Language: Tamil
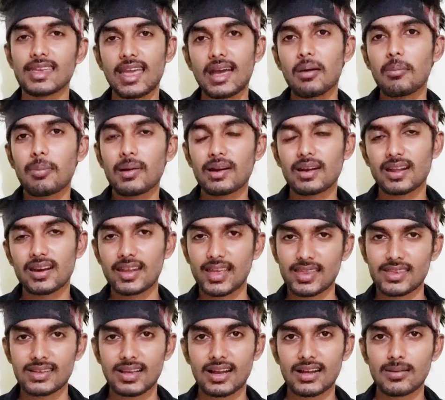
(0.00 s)
ஏன் பண்ணுறாரு
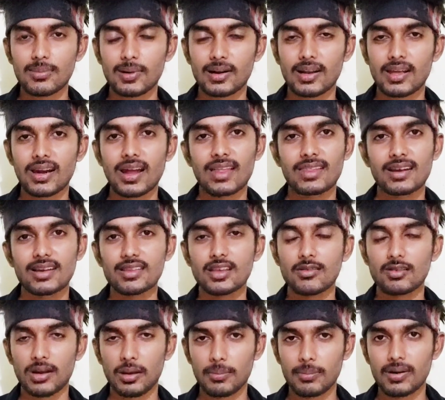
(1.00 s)
எதுக்காக பண்ணுறாரு
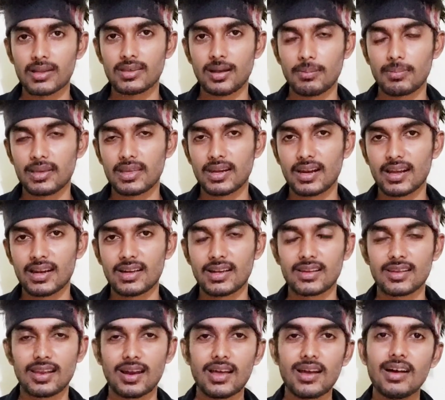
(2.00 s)
அதுலேருந்து அவர் எப்படி
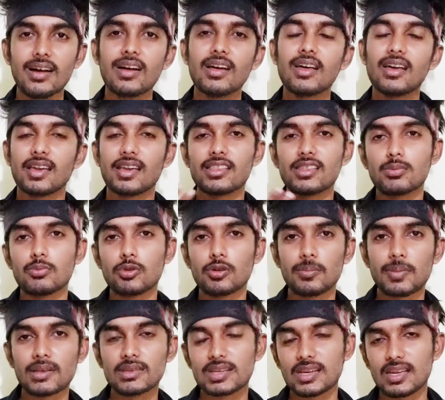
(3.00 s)
தப்பிக்கிறாருங்கிறதெல்லாம் இந்த மூவி
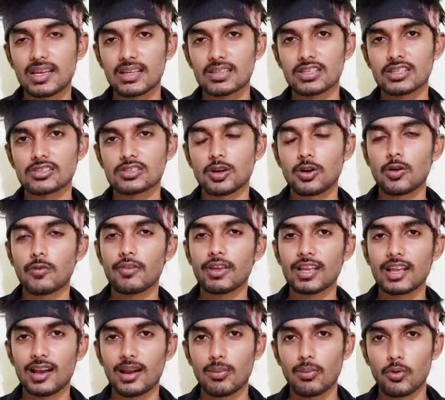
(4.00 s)
பார்த்து நீங்கள் தெரிஞ்சுக்கோங்க
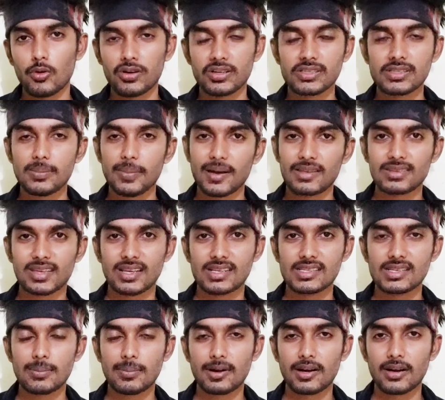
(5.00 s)
வீக்கெண்டில் போர் அடிச்சா பார்த்து
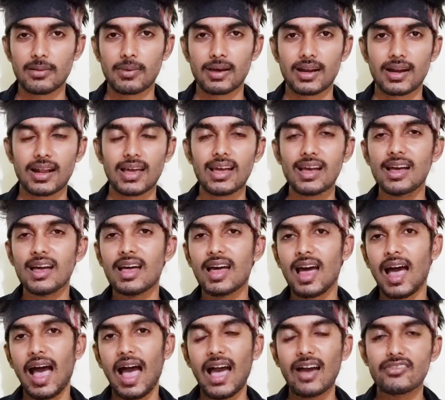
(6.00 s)
என்ஜாய் பண்ணுற மாதிரியான
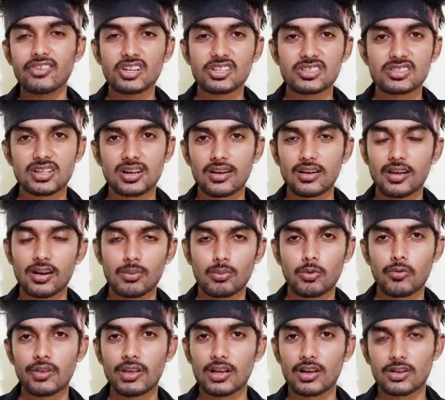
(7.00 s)
ஆவரேஜ் த்ரில்லர்
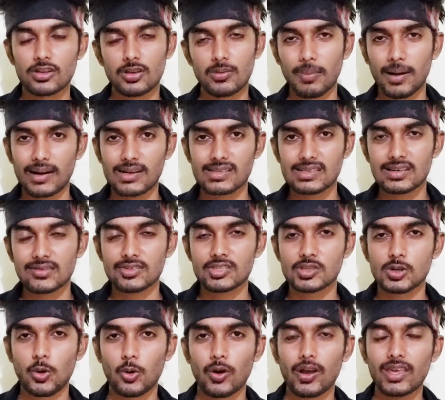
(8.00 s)
மூவிங்கிறதையும் மனசில்
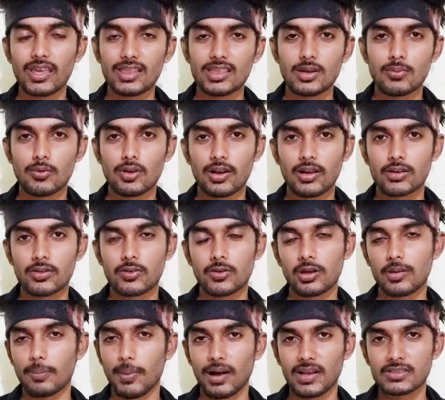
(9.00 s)
வச்சுக்கோங்க இந்த மூவியில்
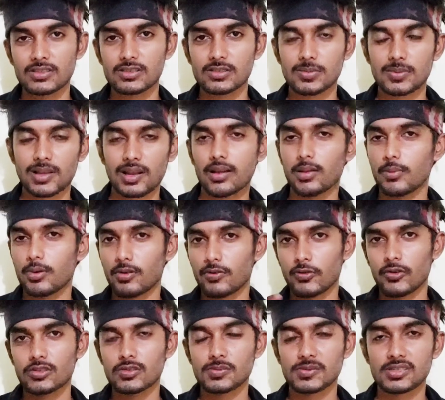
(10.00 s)
இருக்கக்கூடிய பாசிட்டிவ் பதிலாக என்னோட
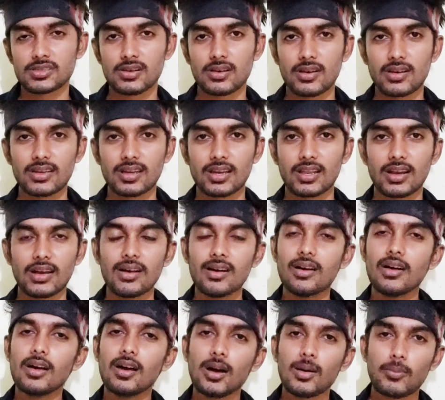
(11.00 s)
ஃபோர்ஸ் பெஸ்ட்டு என்னென்னு கேட்டிங்கன்னா
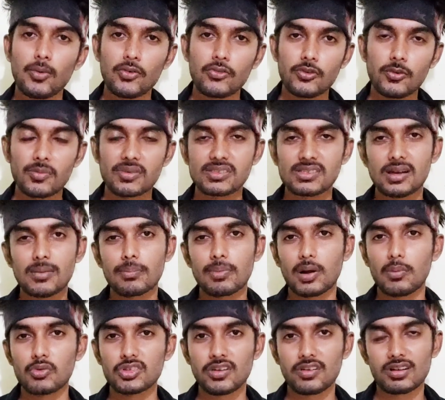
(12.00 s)
பெர்ஃபார்மன்ஸ் தான்
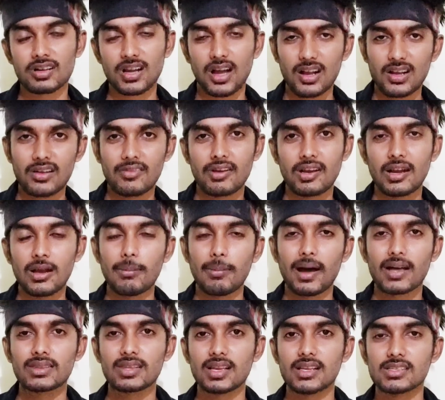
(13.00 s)
பிரபுதேவுக்காக வேணால்
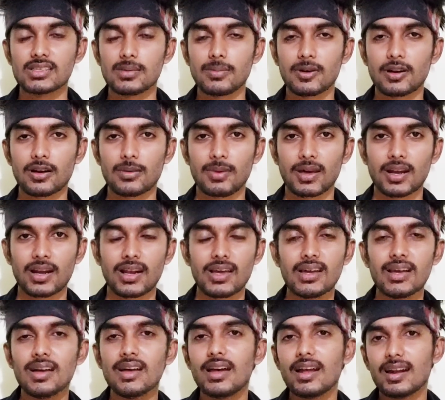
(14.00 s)
பார்த்து என்ஜாய் பண்ணுற மாதிரியான
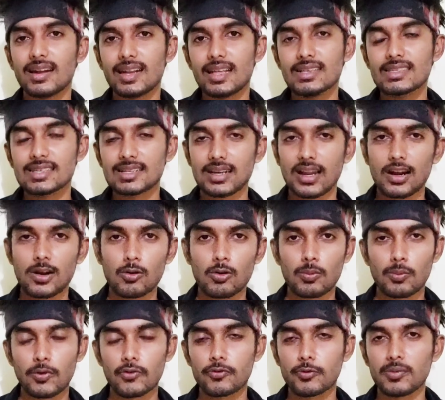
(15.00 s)
டீசெண்டான
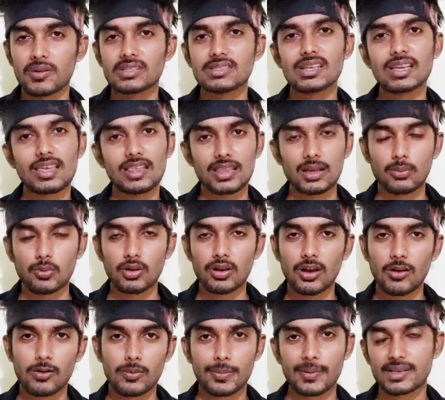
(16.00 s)
ஒரு பெர்ஃபார்மன்ஸை இந்த
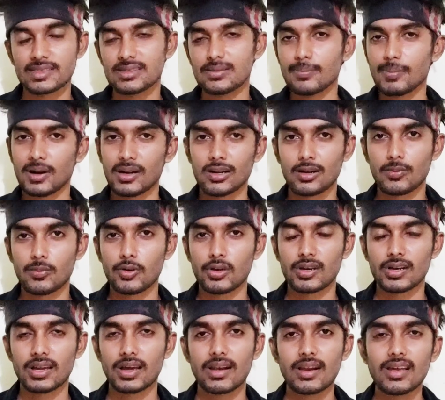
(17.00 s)
மூவியில் அவர் ப்ரெசென்ட் பண்ணிட்டு
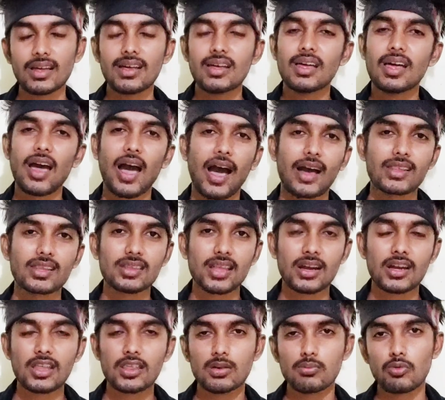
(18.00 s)
போயிருக்காரு அதை
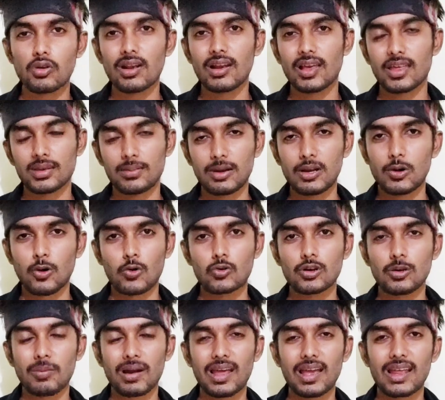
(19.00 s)
தாண்டி இந்த மூவியில் எதுவுமே
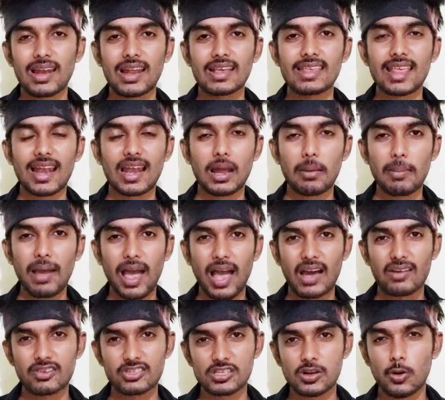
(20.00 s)
நோட்டபுளாக இல்லை எல்லாமே
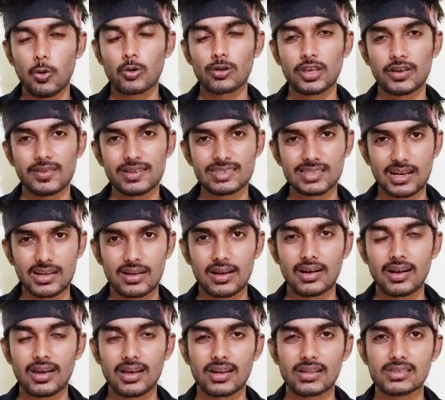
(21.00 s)
ஆவரேஜாக ஓகேவாக
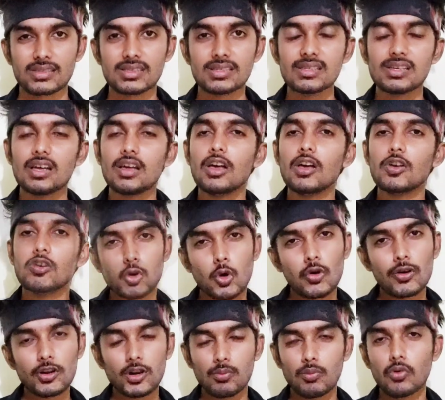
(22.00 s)
செட்டில்டாக இருந்துச்சு
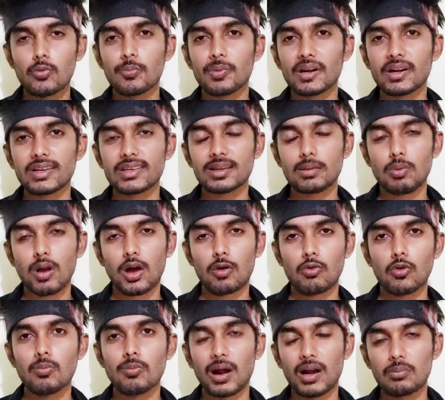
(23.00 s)
ஸ்டோரி ரொம்பவும்
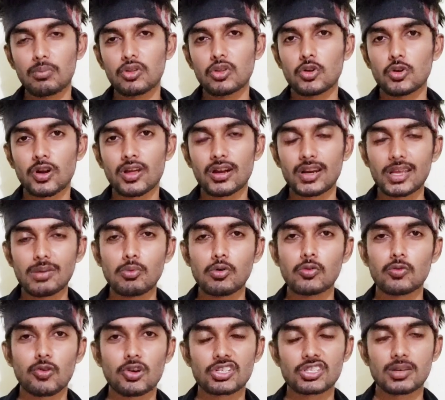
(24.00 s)
ப்ரிடிக்டபுளாகவும் மன்மதனோட
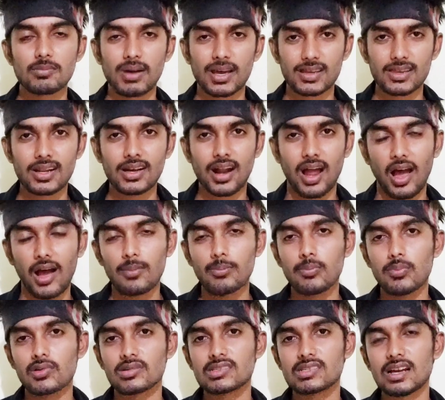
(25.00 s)
ரீபூட் வேர்ஷன் மாதிரி தான் நான்
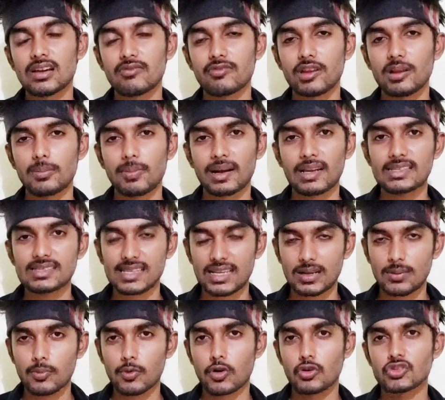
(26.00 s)
பர்சனலாக ஃபீல் பண்ணேன்
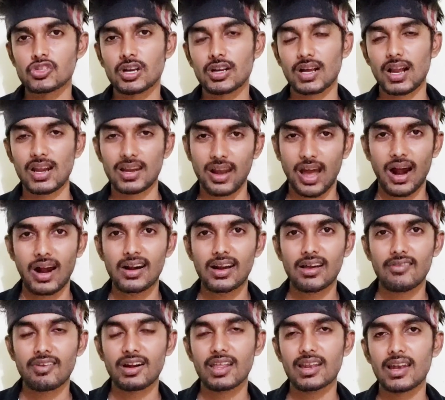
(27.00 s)
செகப்பு ரோஜாக்கள் நான்
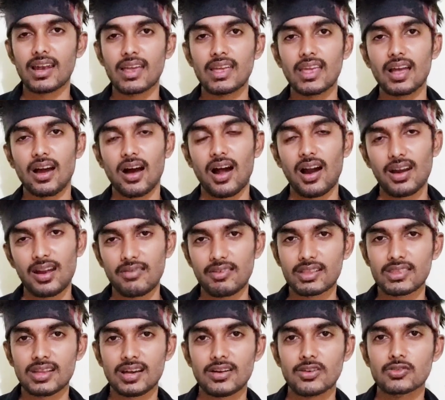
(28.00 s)
அவன் இல்லை ஆள
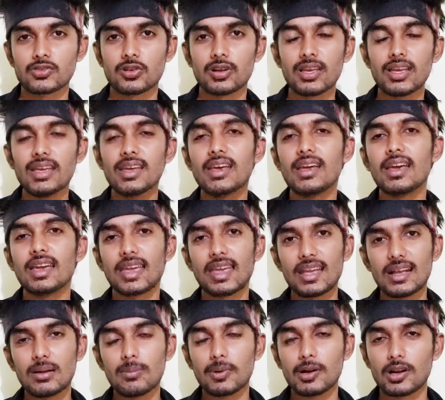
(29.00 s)
வந்தான்னு சொல்லி
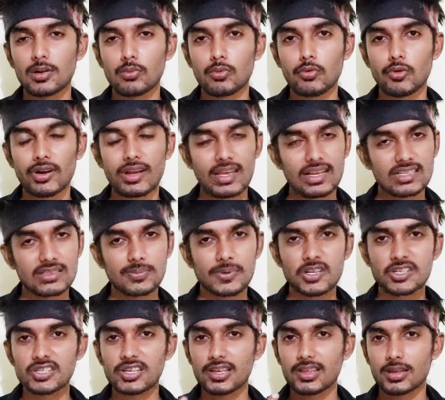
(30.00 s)
ஏகப்பட்ட மூவியோட
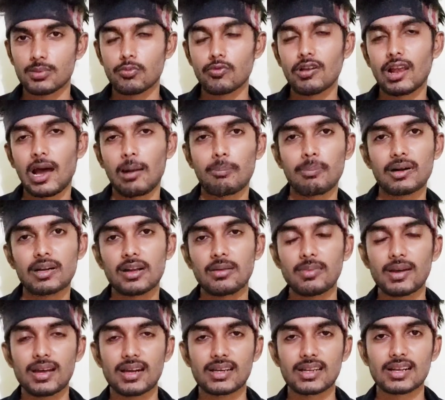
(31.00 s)
இன்ஸ்பிரேஷன் இந்த மூவியில்
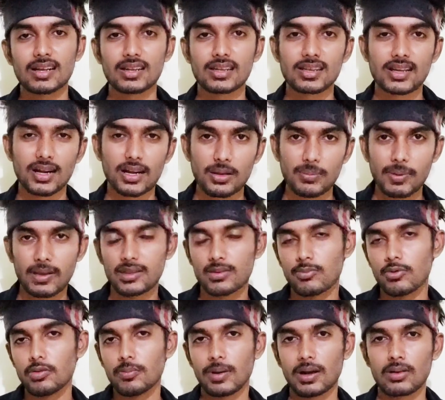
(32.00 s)
அப்பட்டமாக இருக்குங்கிறது கண்டிப்பாக இந்த
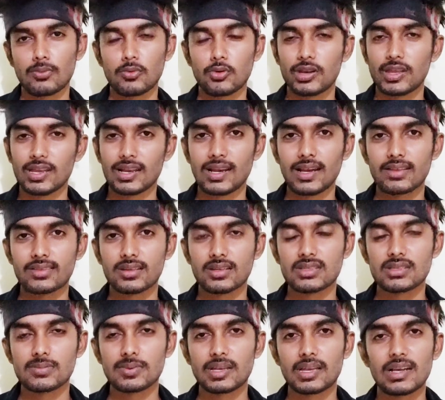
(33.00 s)
மூவி பார்க்கும்போது நீங்களே
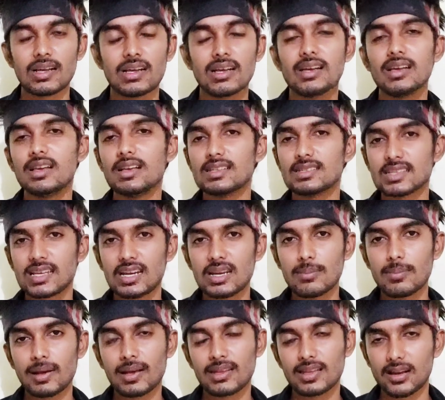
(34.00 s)
தெரிஞ்சுப்பீங்க
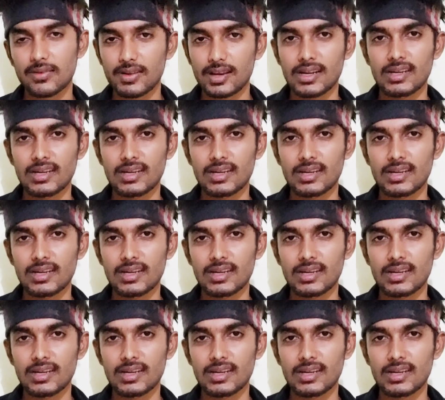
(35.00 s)
ஸ்க்ரீன் பே அந்தளவு